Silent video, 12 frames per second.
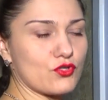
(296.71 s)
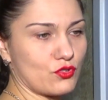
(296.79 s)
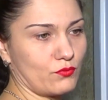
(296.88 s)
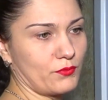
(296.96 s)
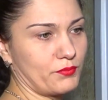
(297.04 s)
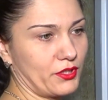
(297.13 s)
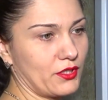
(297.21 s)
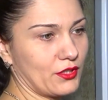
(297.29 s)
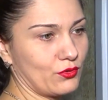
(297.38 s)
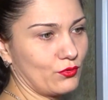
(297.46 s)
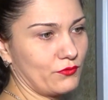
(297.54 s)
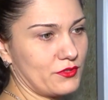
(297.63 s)
чтобы
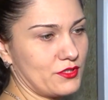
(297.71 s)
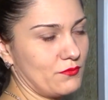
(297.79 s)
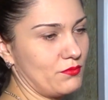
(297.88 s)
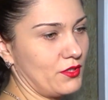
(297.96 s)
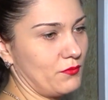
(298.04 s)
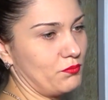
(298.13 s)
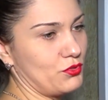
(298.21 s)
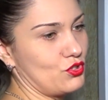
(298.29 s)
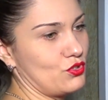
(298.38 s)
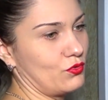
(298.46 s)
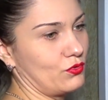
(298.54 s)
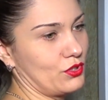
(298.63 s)
приготовить себе
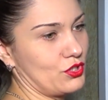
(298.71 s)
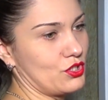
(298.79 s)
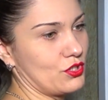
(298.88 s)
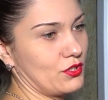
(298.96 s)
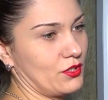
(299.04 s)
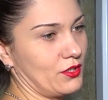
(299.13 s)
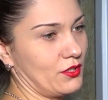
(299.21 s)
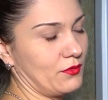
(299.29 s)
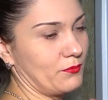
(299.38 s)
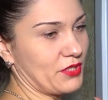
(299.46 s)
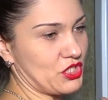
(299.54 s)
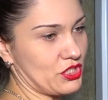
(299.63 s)
печеночный
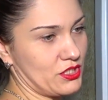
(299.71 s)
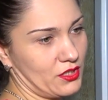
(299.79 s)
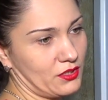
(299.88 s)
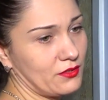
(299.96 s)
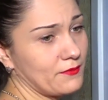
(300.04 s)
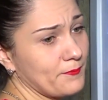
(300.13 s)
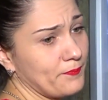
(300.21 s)
паштет.